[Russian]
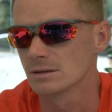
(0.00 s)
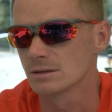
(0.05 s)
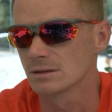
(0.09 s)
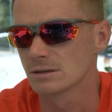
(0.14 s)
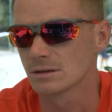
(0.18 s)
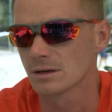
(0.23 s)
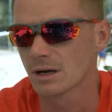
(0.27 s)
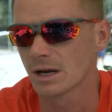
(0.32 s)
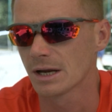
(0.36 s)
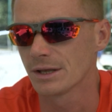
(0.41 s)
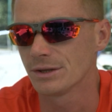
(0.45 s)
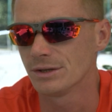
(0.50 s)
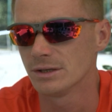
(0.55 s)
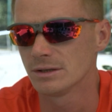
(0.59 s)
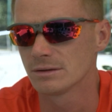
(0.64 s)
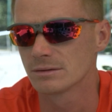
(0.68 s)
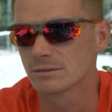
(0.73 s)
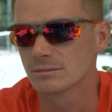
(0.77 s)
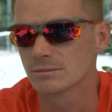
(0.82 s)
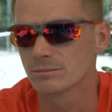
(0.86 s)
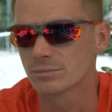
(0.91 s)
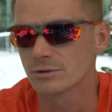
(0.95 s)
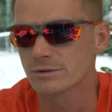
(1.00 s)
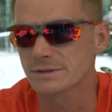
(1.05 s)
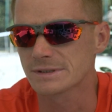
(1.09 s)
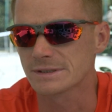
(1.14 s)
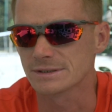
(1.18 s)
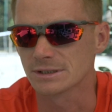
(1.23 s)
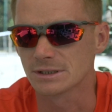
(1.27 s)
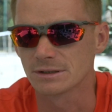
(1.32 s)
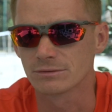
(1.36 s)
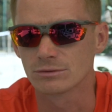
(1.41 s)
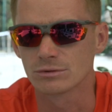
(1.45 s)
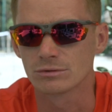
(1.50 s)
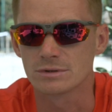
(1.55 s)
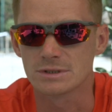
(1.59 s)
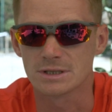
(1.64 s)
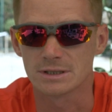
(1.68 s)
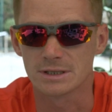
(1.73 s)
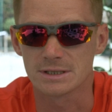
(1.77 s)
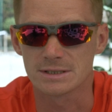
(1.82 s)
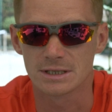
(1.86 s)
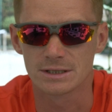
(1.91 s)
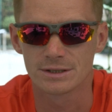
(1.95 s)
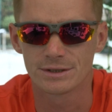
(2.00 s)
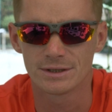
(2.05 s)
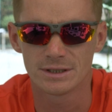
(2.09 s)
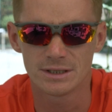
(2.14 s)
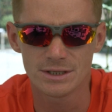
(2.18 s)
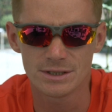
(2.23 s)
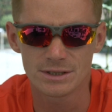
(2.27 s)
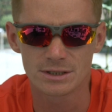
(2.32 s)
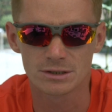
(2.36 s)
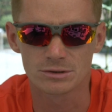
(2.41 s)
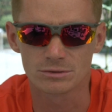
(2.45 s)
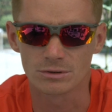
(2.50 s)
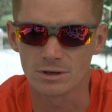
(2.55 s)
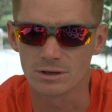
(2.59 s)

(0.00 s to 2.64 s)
э, они просто соревнуются на задней линии,